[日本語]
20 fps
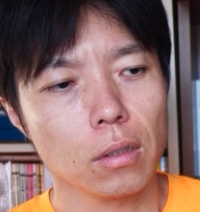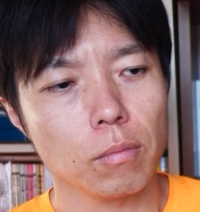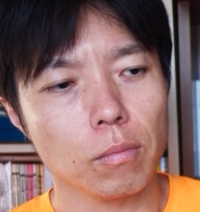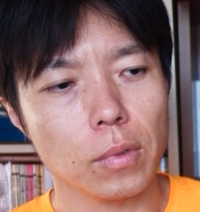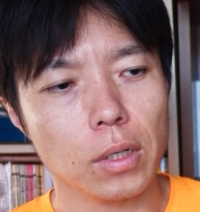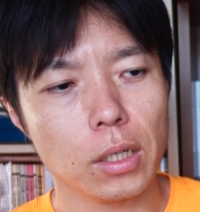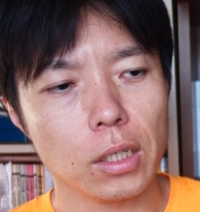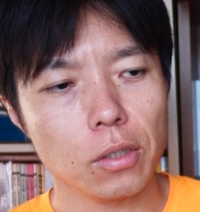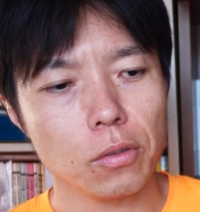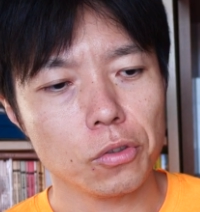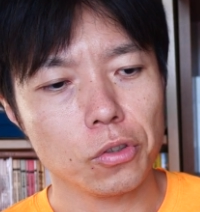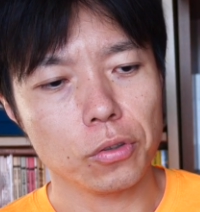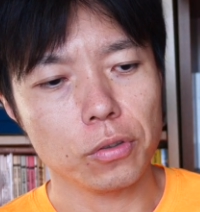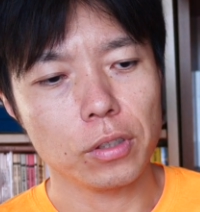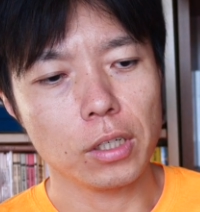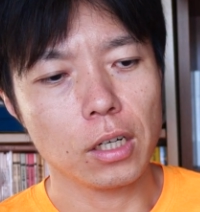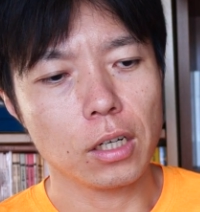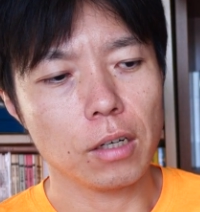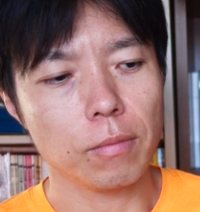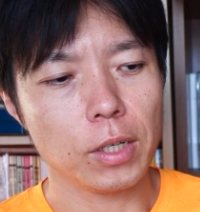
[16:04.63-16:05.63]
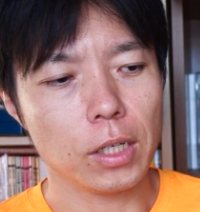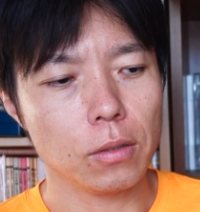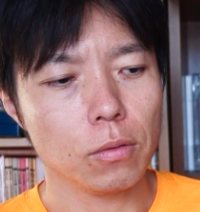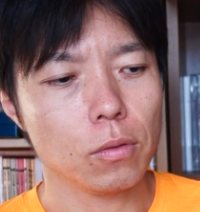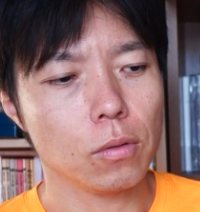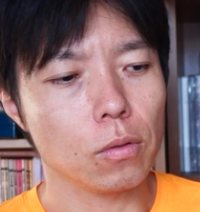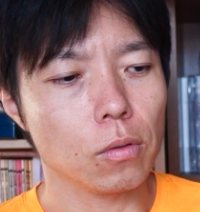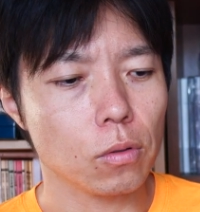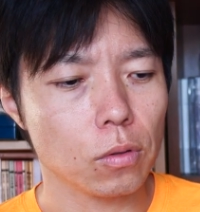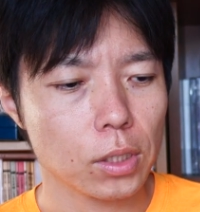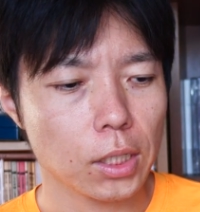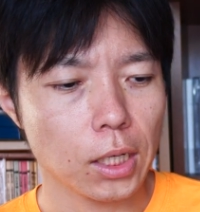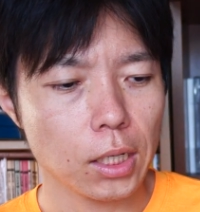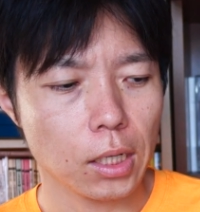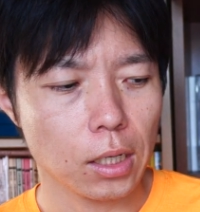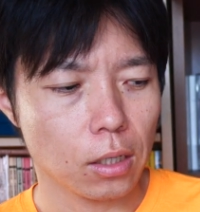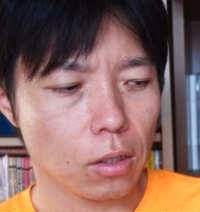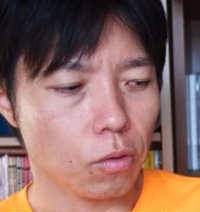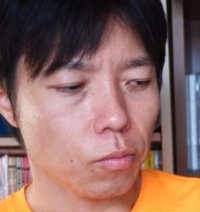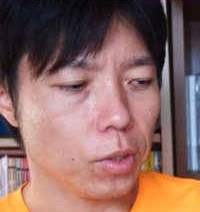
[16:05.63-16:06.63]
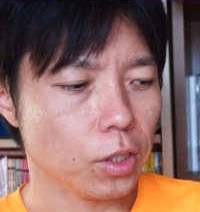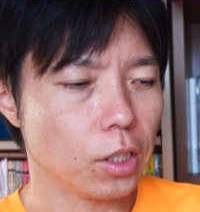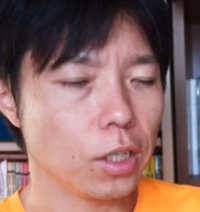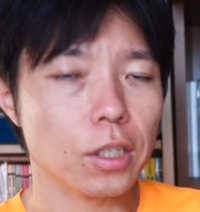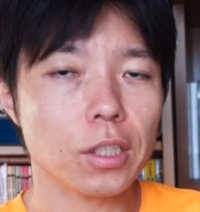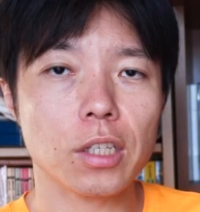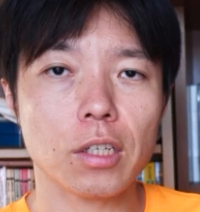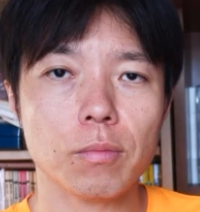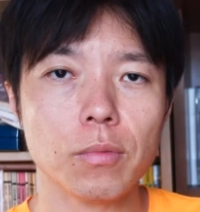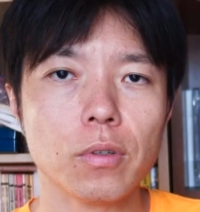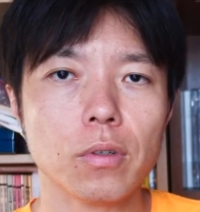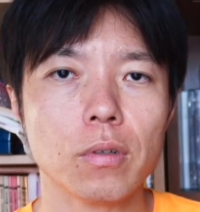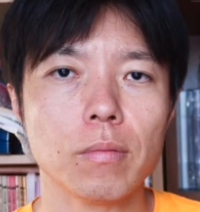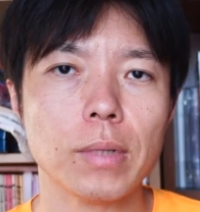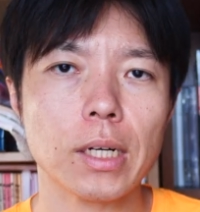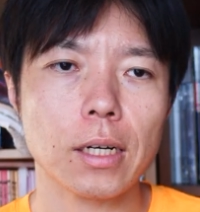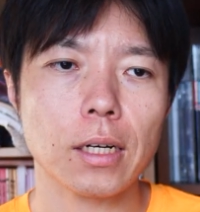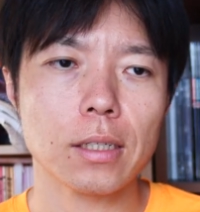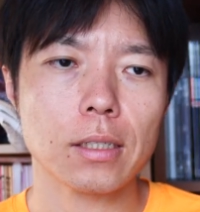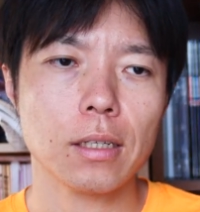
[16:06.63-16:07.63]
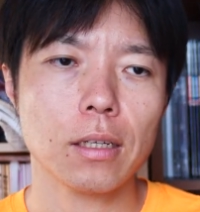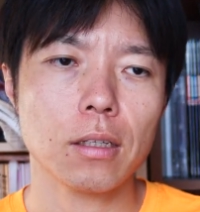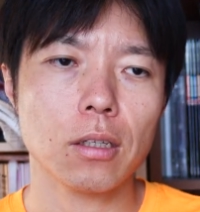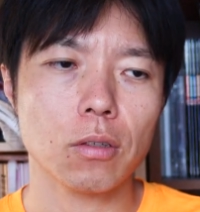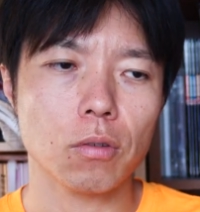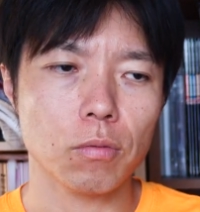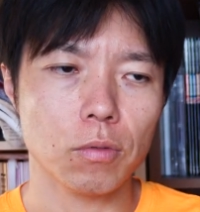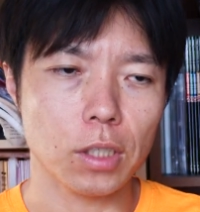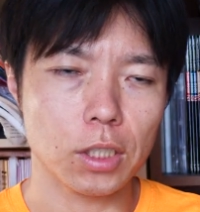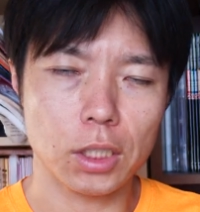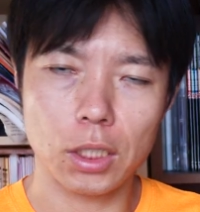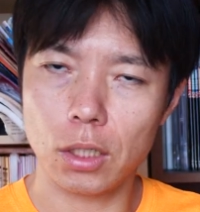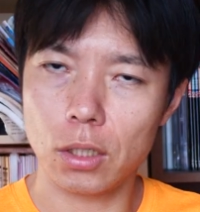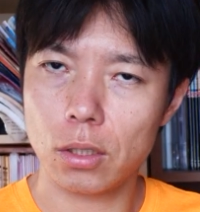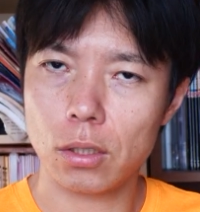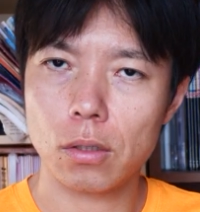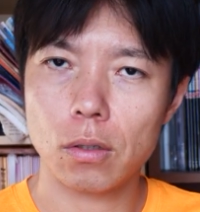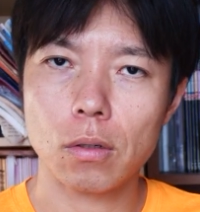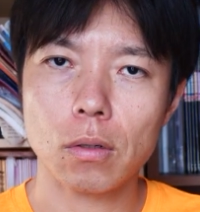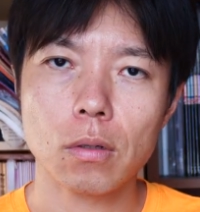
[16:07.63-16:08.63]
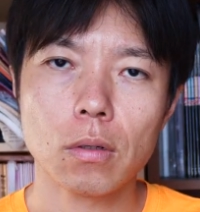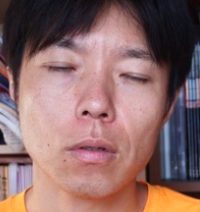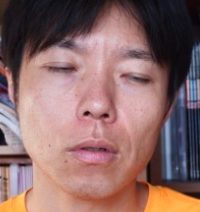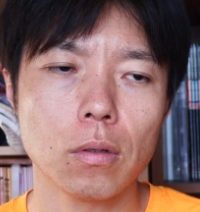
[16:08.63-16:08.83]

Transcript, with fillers: 周りの主婦仲間のお子さんなんかを見ていても、まあ、学生だった友達ですよ